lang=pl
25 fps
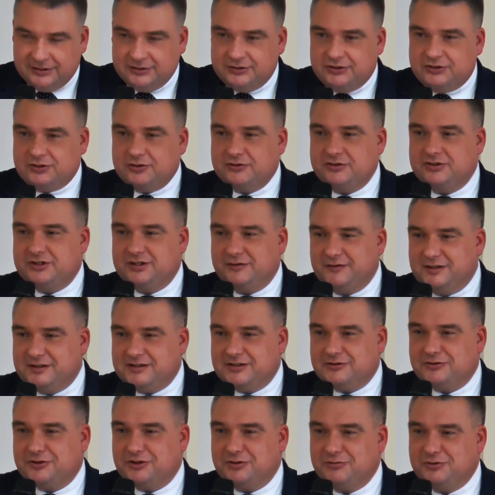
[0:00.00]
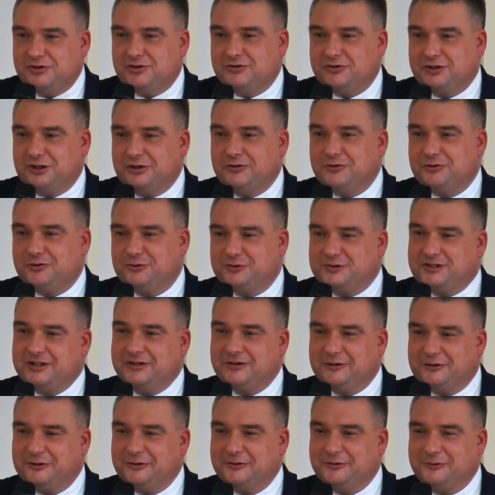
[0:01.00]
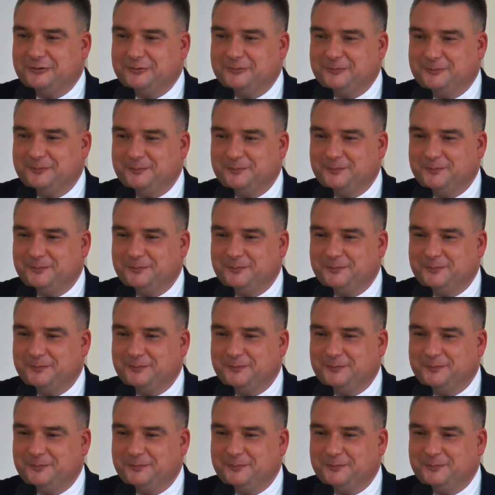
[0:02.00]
1986 roku.